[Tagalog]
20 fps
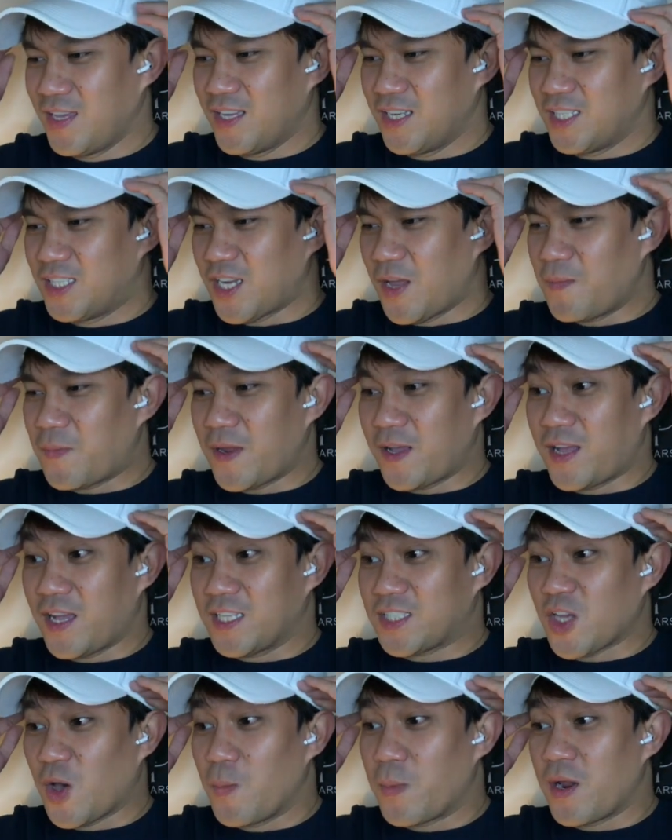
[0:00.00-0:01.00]
Siyempre
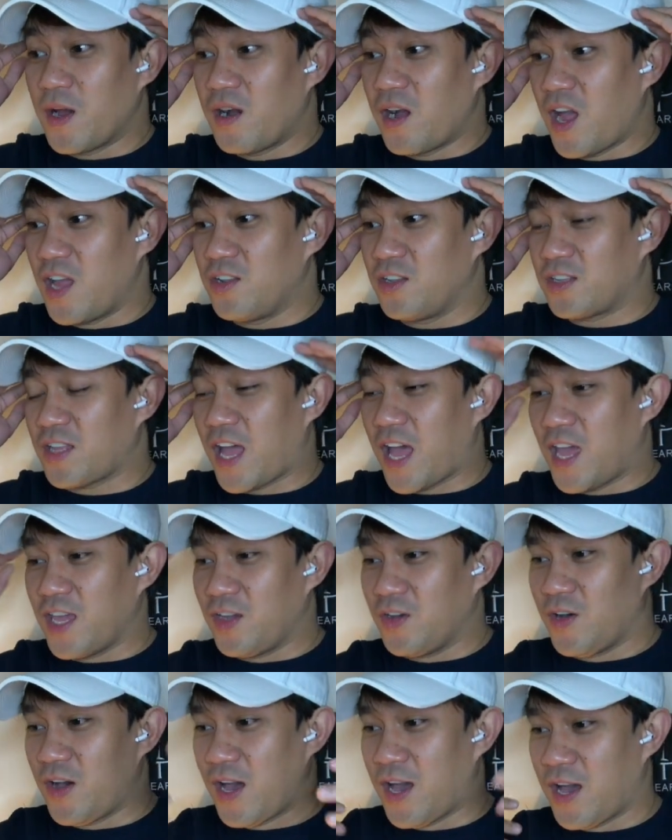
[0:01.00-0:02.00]
guys, sobrang ano
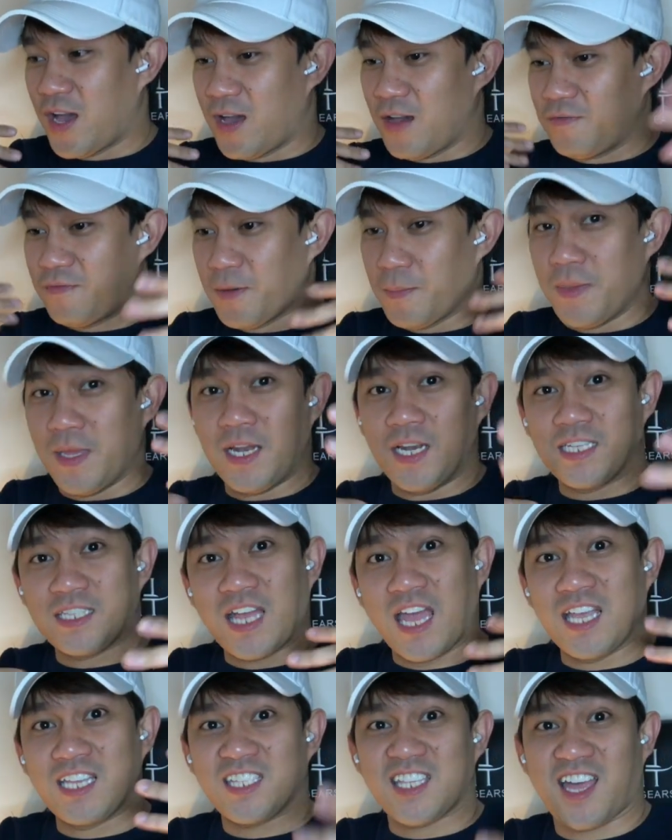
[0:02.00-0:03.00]
tayo, uh, familiar
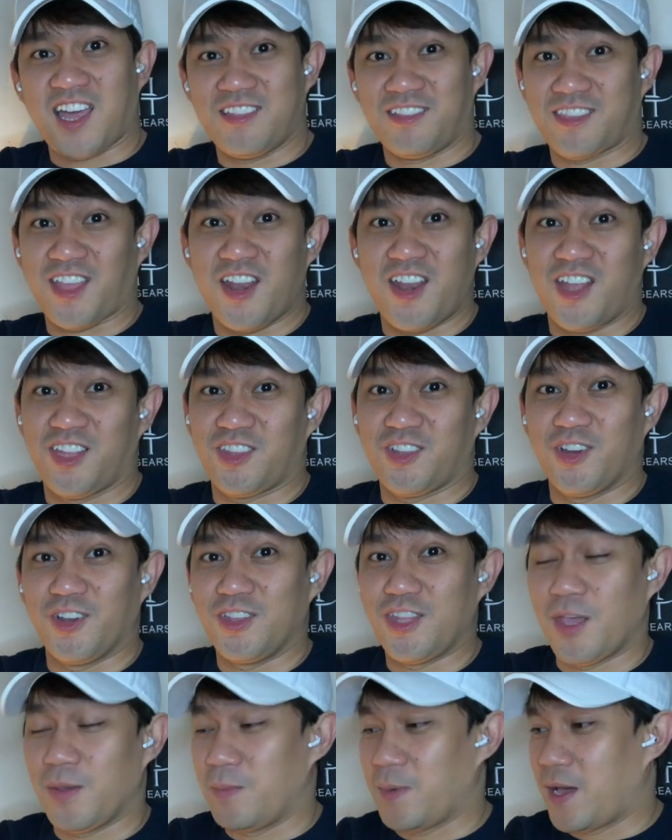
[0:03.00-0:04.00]
tayo sa kanta na to,
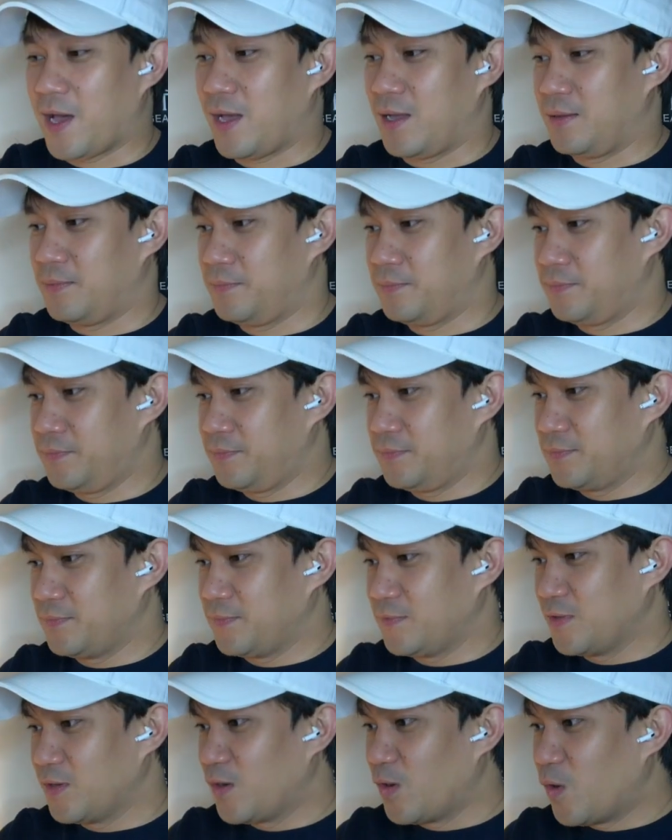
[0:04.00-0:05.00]
di ba?
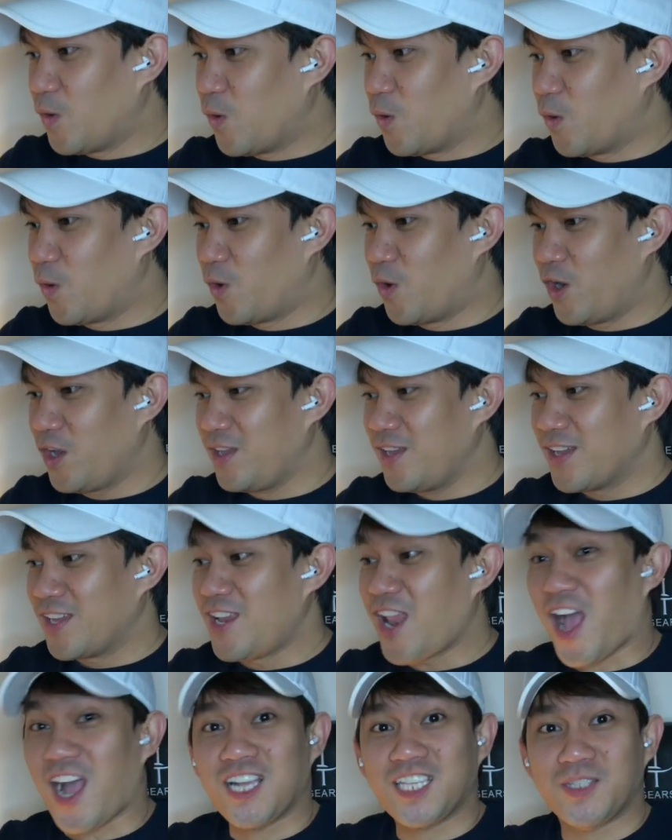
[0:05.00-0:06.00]
Uy,
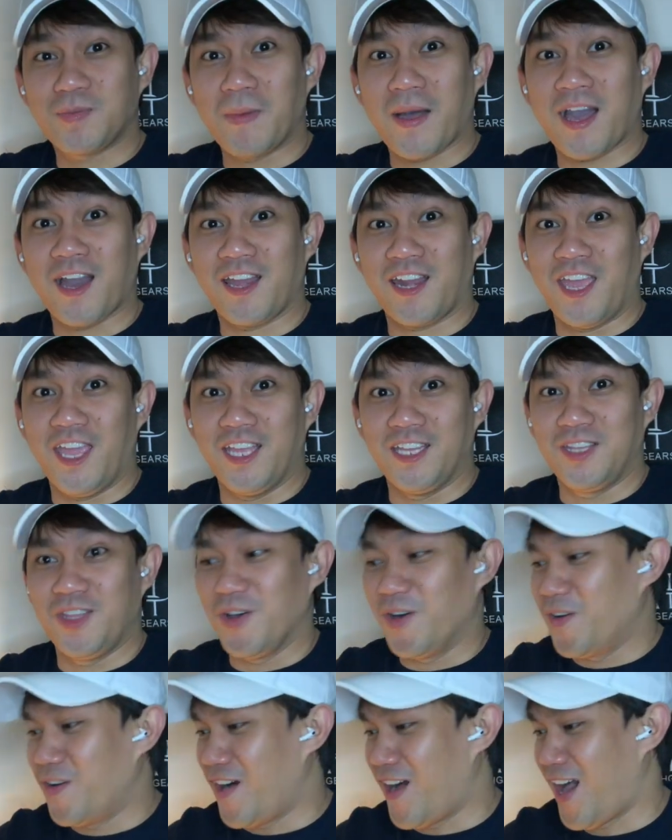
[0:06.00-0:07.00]
lakas maka
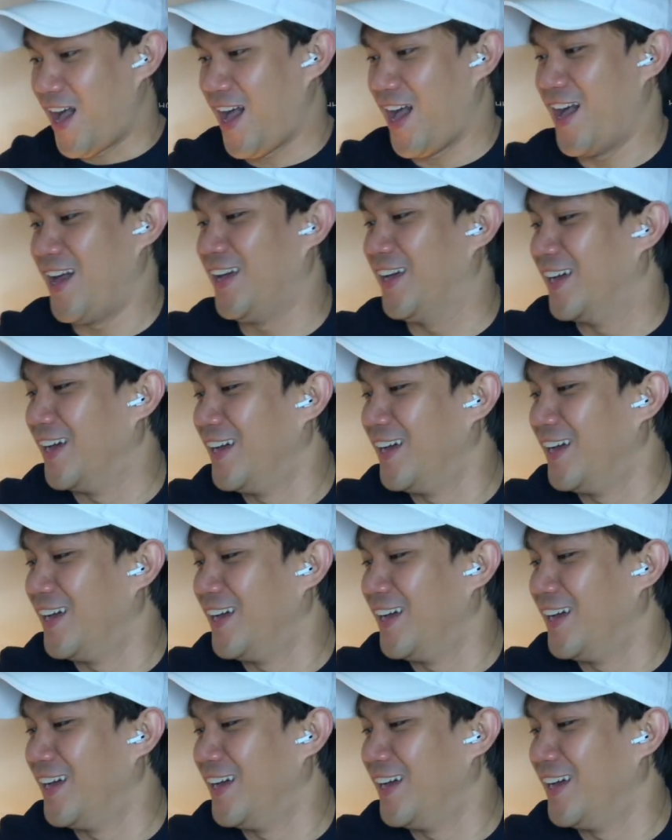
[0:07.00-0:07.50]
radio ah.